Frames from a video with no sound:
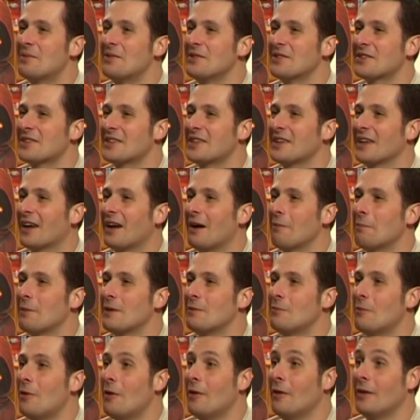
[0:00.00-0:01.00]
plus je tire
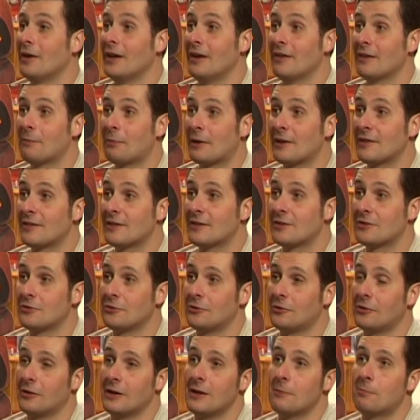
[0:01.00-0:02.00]
rapidement et avec
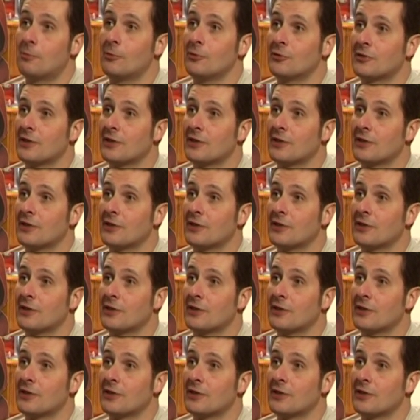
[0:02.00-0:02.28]
précision, et plus